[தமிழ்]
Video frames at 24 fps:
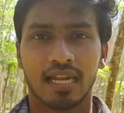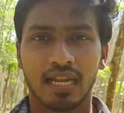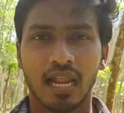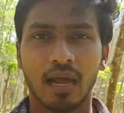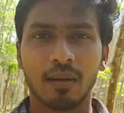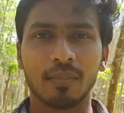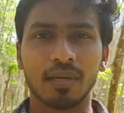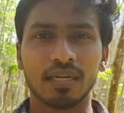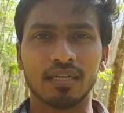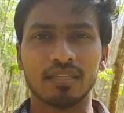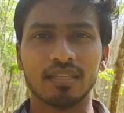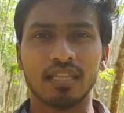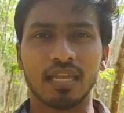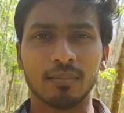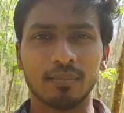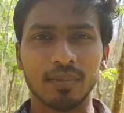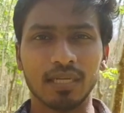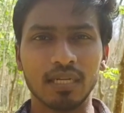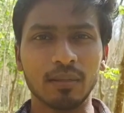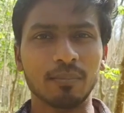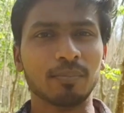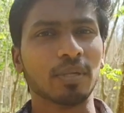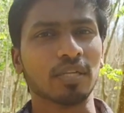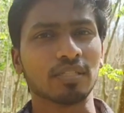நான் மட்டும்தான்
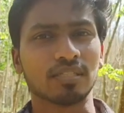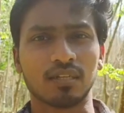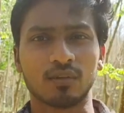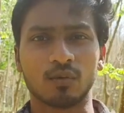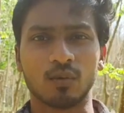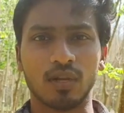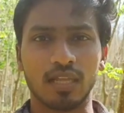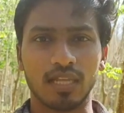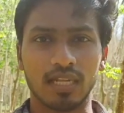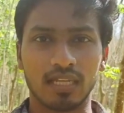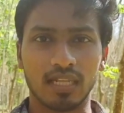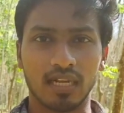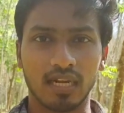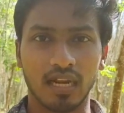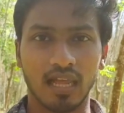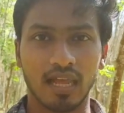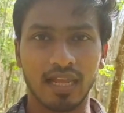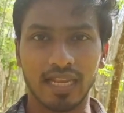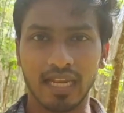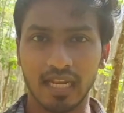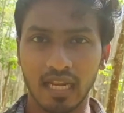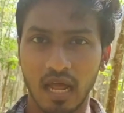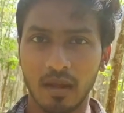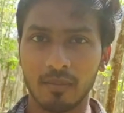இப்படி டிப்ரெஷனுக்குள்ளே இருக்கிறேனா
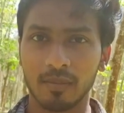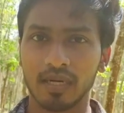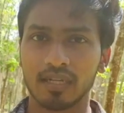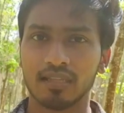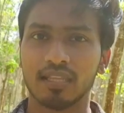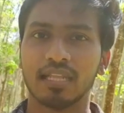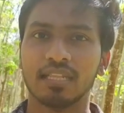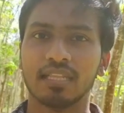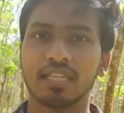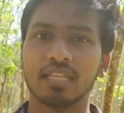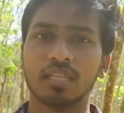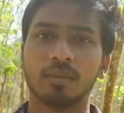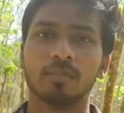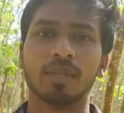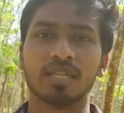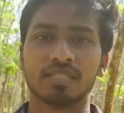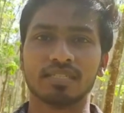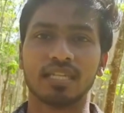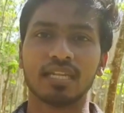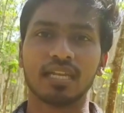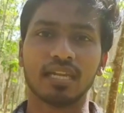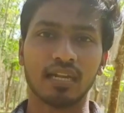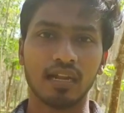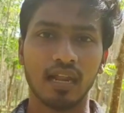இல்லை நான் மட்டும்தான் இந்தந்த
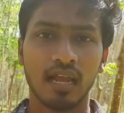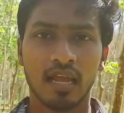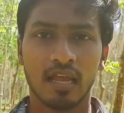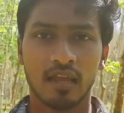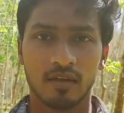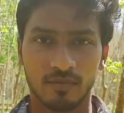பிரச்சனைகள்